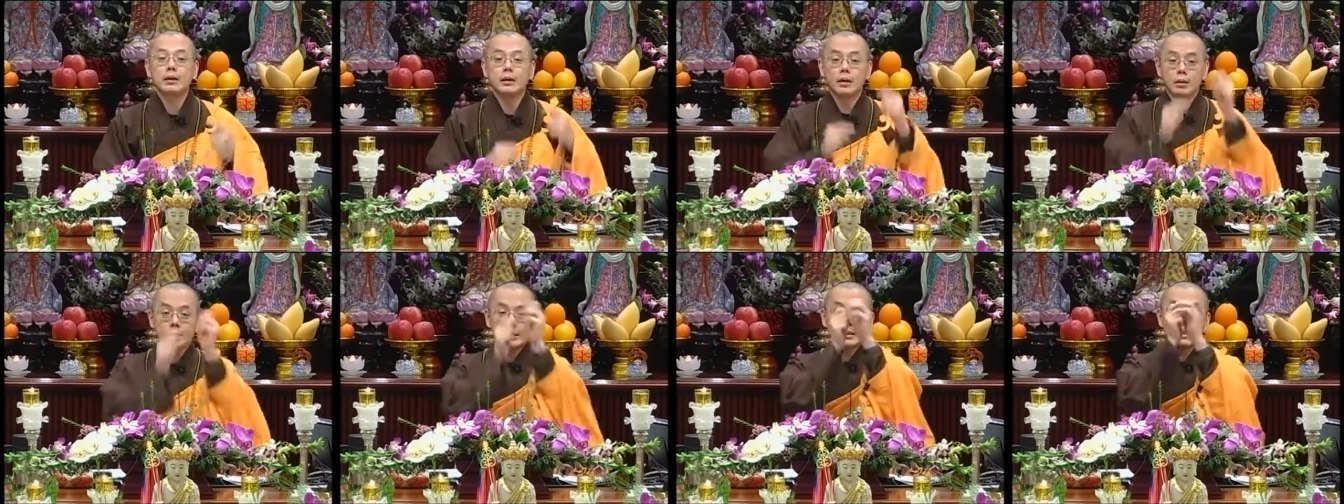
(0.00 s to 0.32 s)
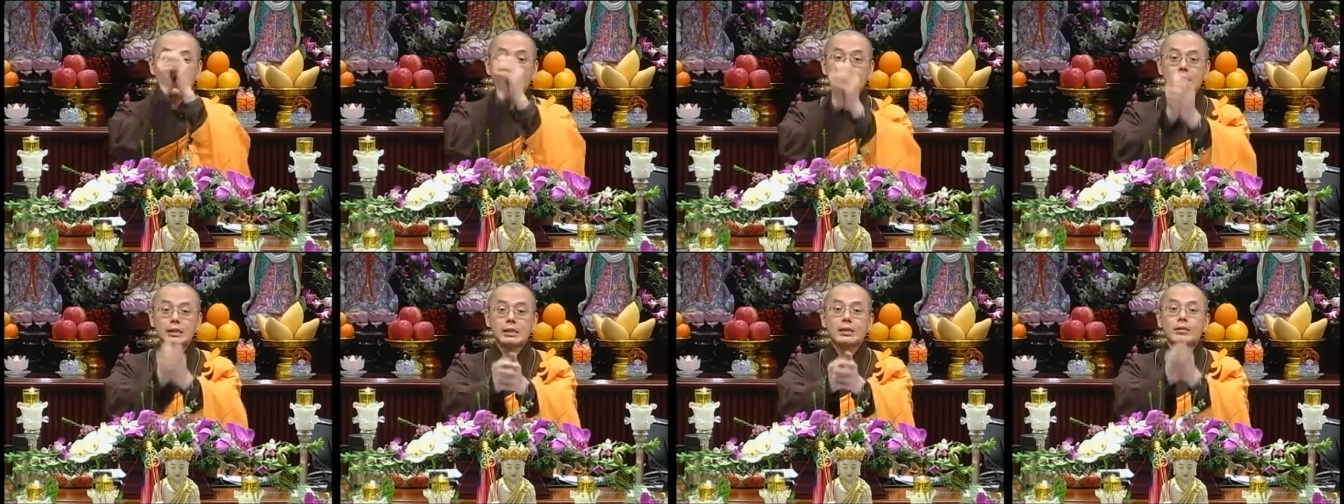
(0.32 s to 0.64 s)
那种
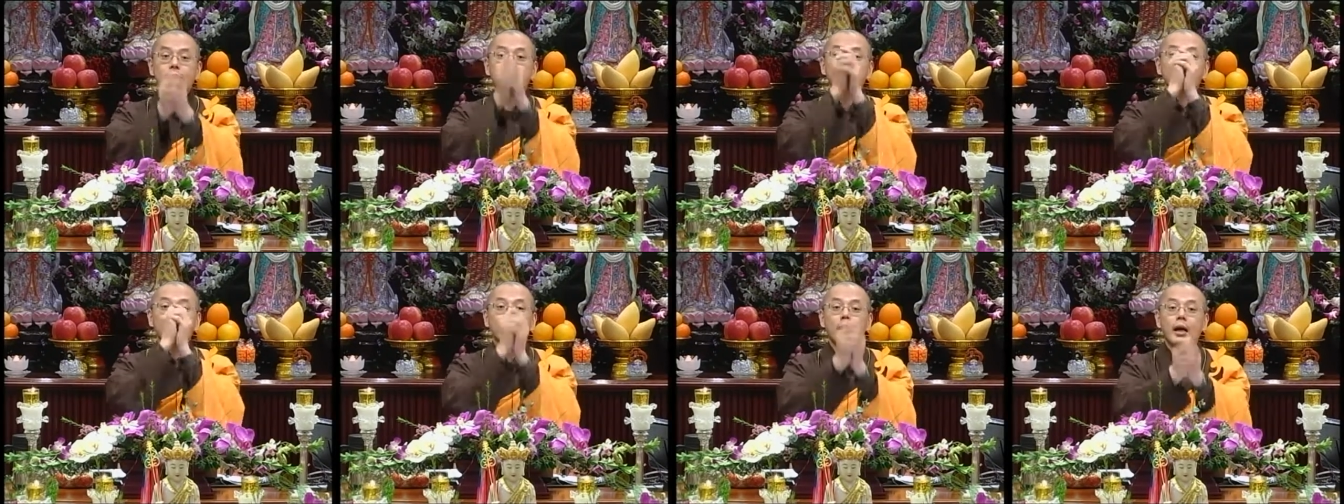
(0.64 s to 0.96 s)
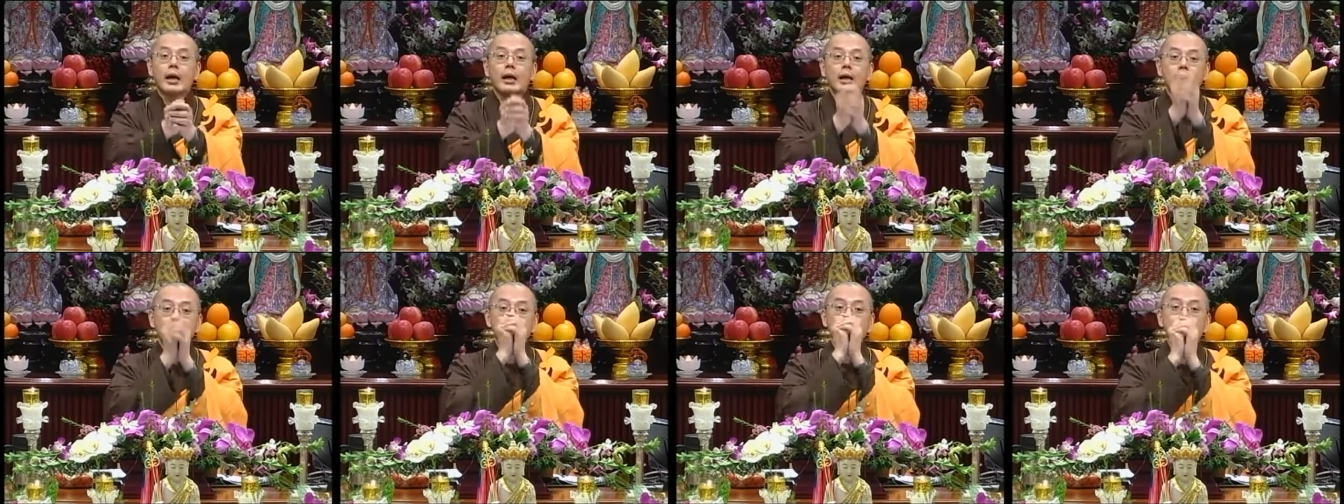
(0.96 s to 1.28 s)
嫁鸡福
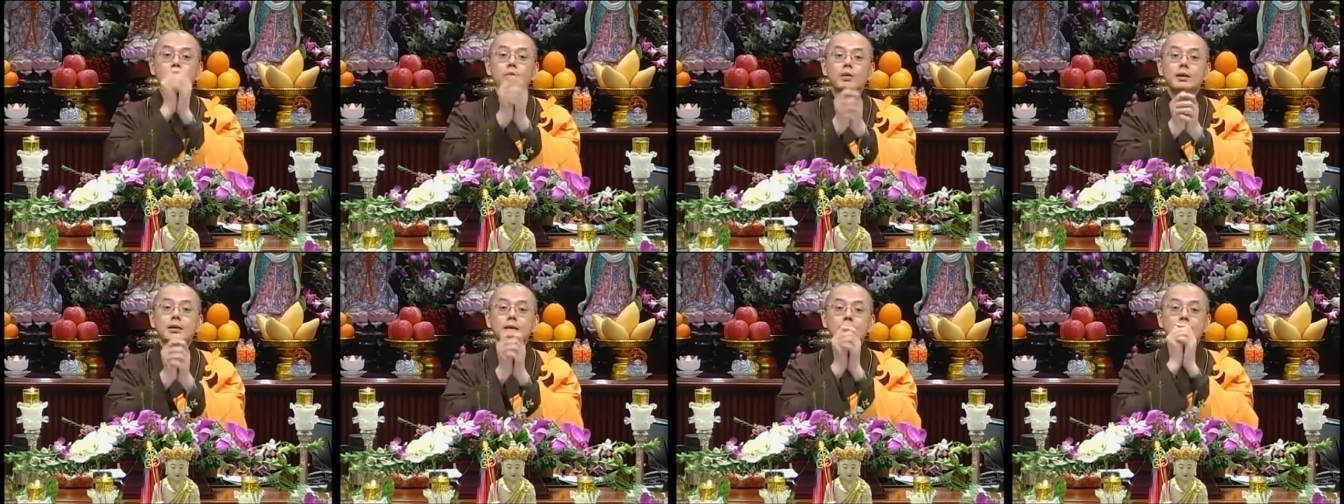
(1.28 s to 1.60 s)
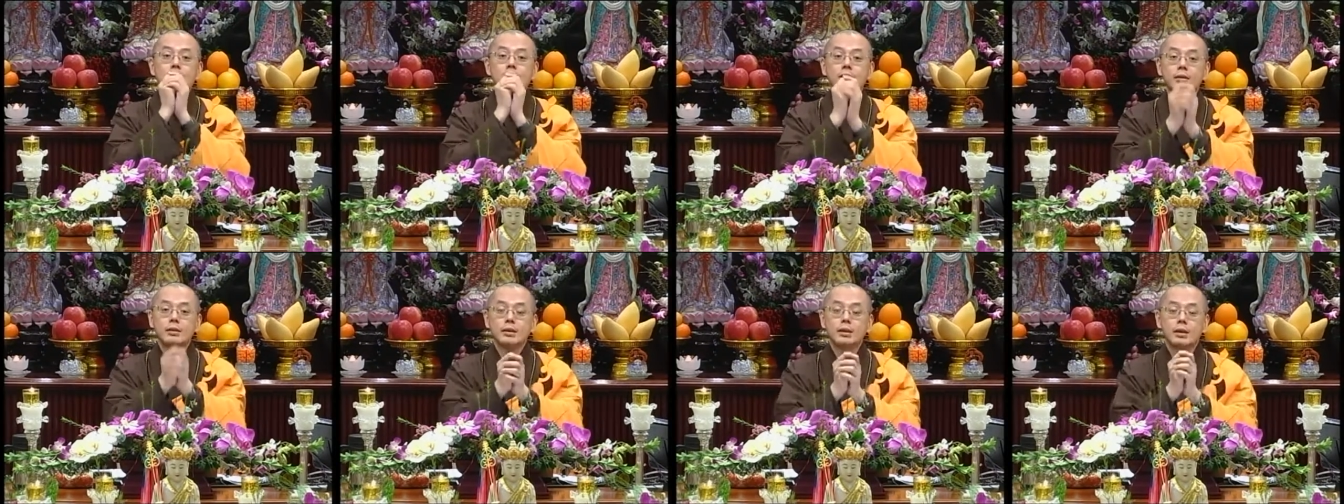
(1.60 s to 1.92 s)
来去问
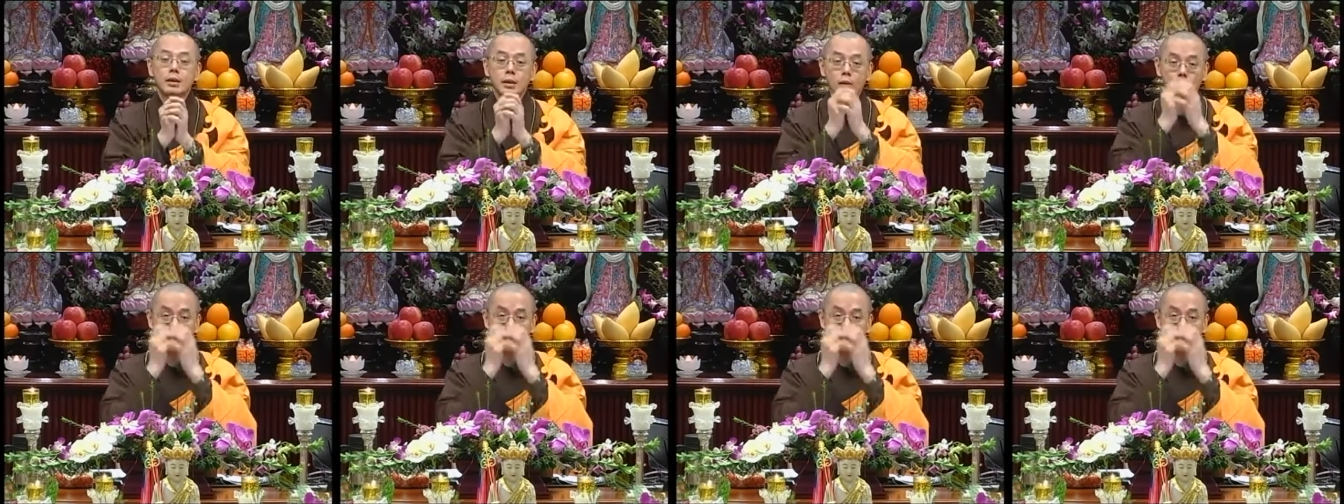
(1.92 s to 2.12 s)
三世因